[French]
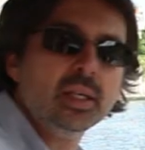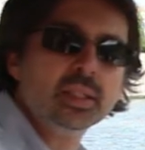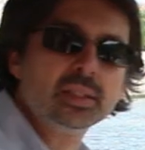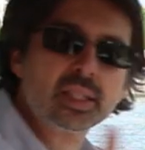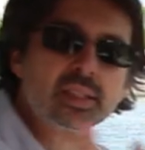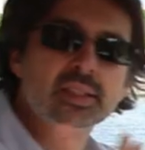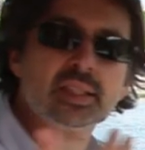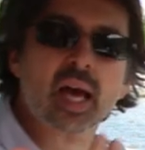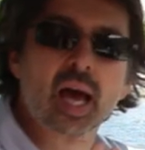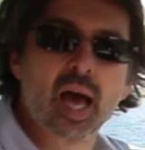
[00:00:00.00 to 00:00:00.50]

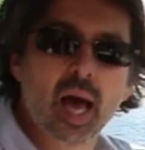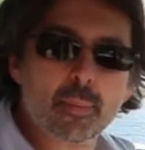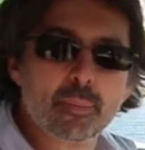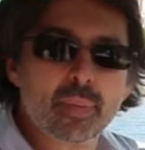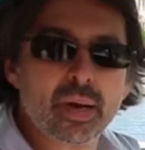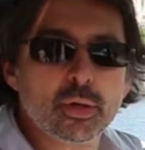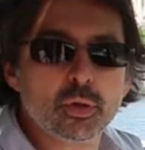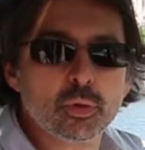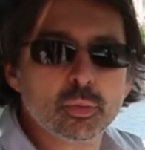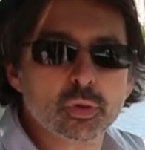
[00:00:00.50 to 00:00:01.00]
Ça, c'est un
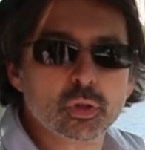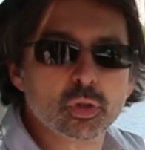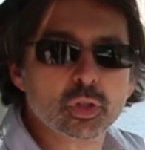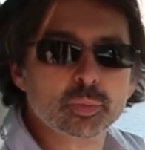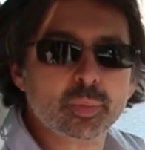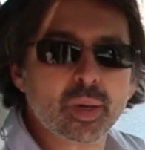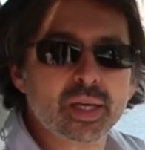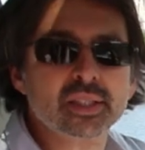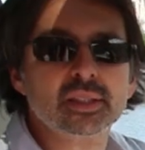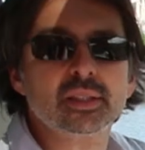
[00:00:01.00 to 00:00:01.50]
rappel du
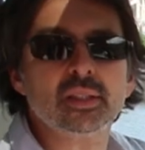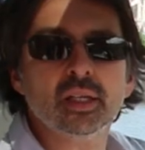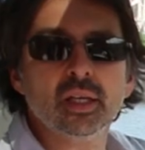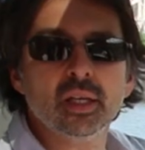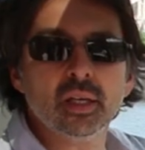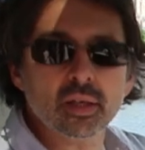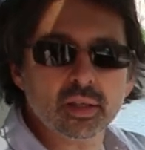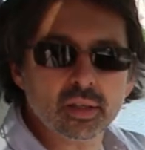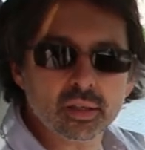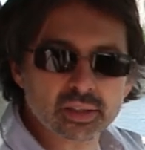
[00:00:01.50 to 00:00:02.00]
monospace
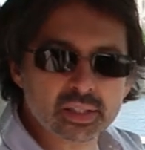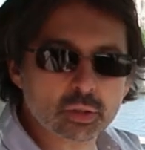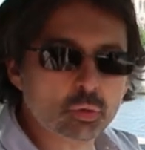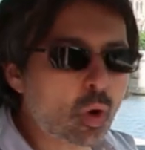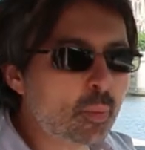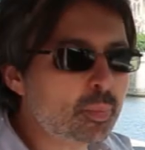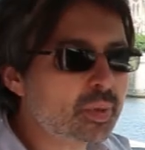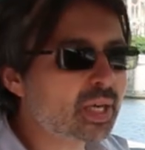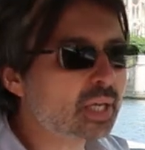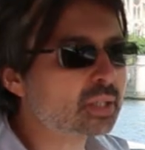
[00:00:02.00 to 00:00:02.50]
euh,
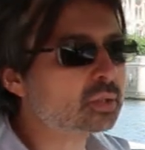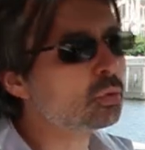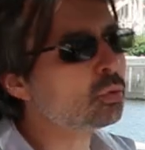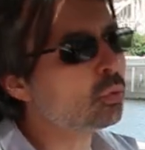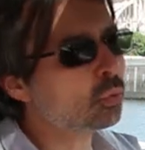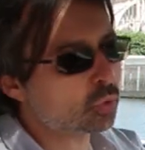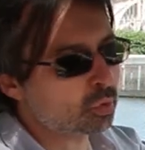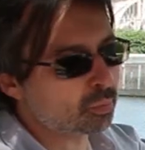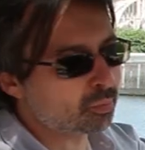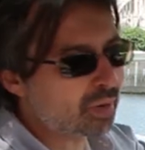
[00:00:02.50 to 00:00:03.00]
C3 Picasso,
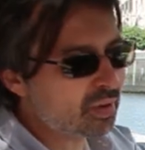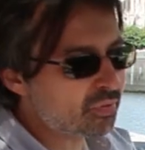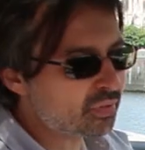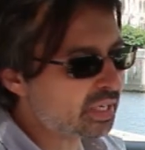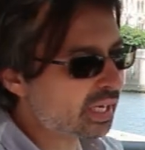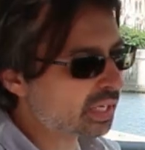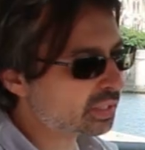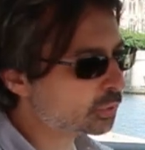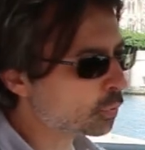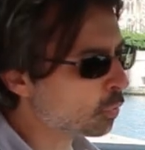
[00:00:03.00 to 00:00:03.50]
donc une belle
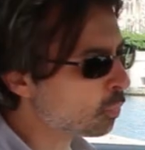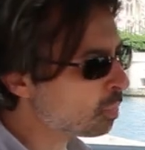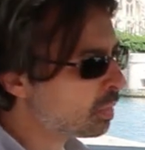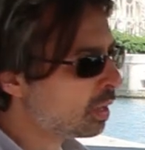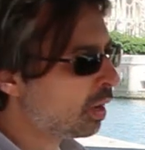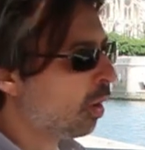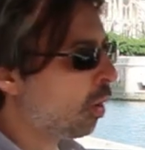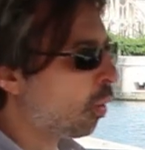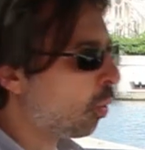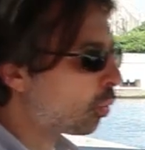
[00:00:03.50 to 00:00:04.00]
filiation.
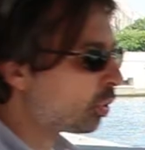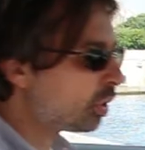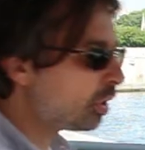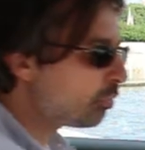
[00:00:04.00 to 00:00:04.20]
Au